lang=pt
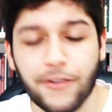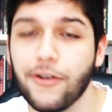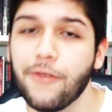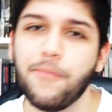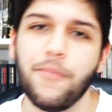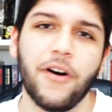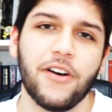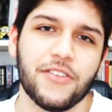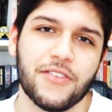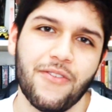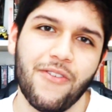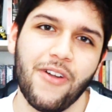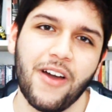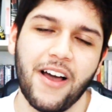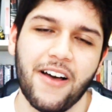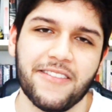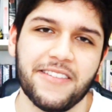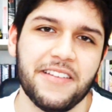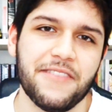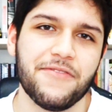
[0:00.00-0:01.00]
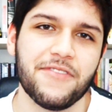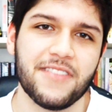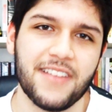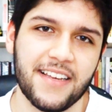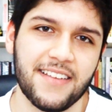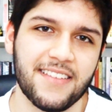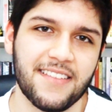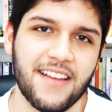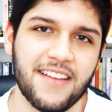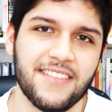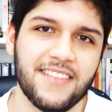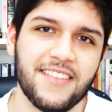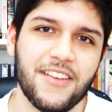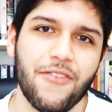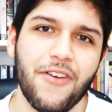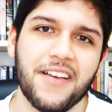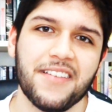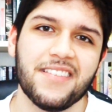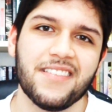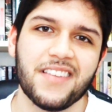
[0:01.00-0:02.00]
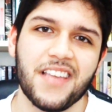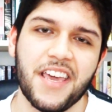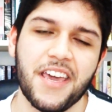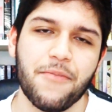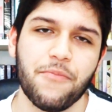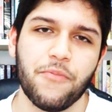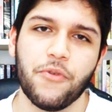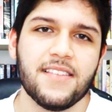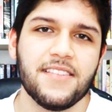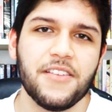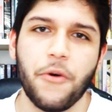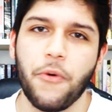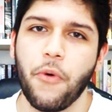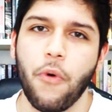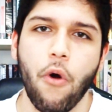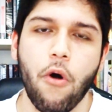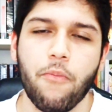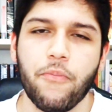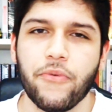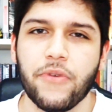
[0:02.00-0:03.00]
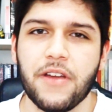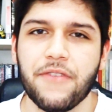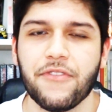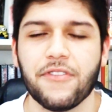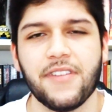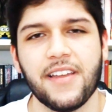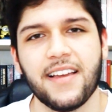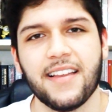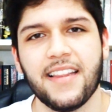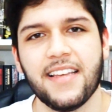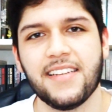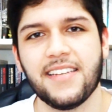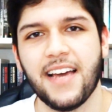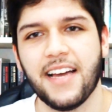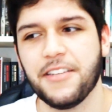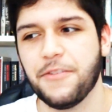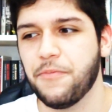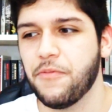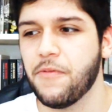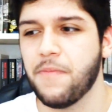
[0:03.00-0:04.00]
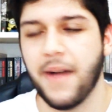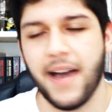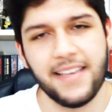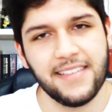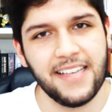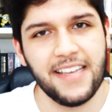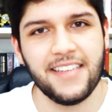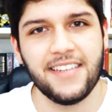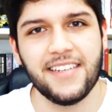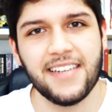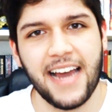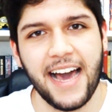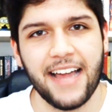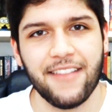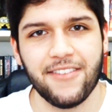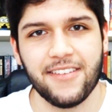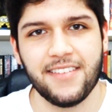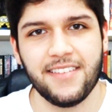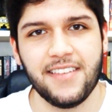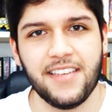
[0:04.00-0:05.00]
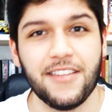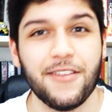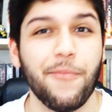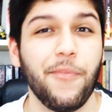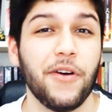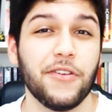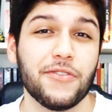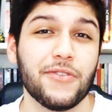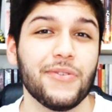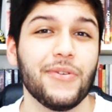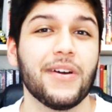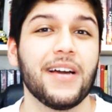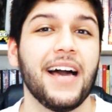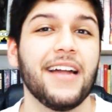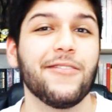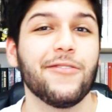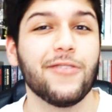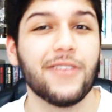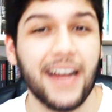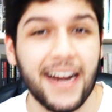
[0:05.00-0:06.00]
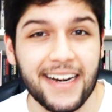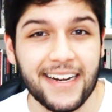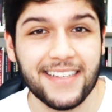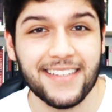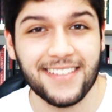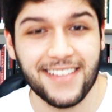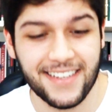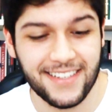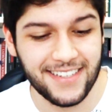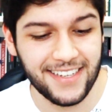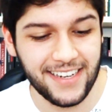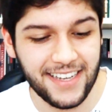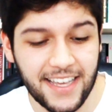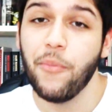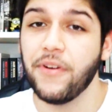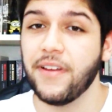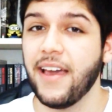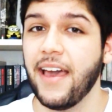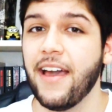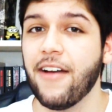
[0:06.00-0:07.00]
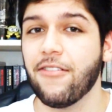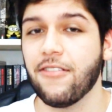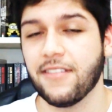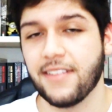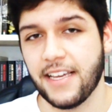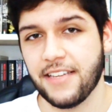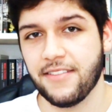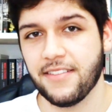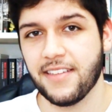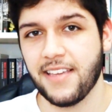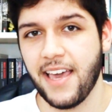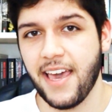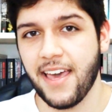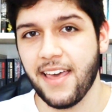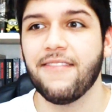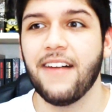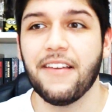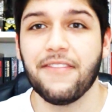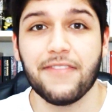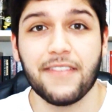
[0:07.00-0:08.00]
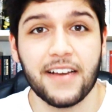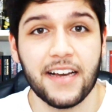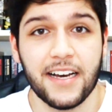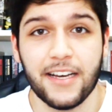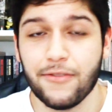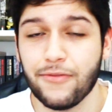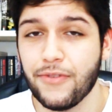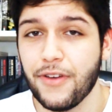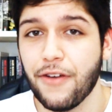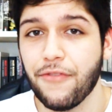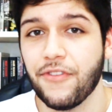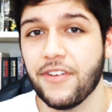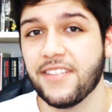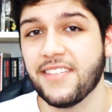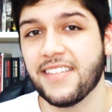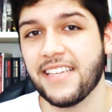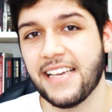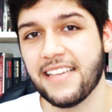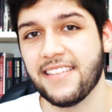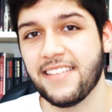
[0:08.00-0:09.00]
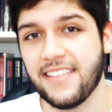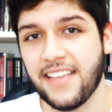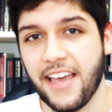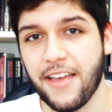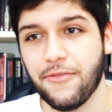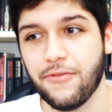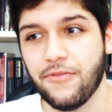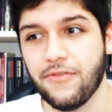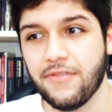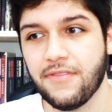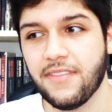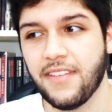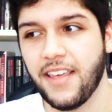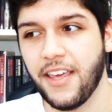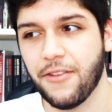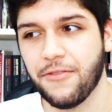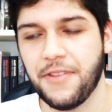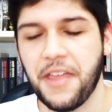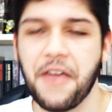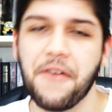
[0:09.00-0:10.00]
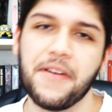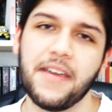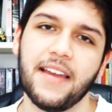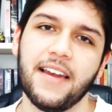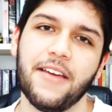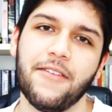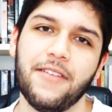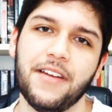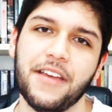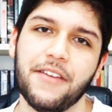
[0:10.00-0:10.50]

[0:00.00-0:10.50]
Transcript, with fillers: eu não posso colocar os livros na estante. Se eu recebo, se eu compro o livro, eu tenho que deixar, tipo, mais retirado assim, não posso colocar no lugar da estante ali, porque aí acontece o quê? Vai ficando e eu vou esquecendo que eu tenho que ler o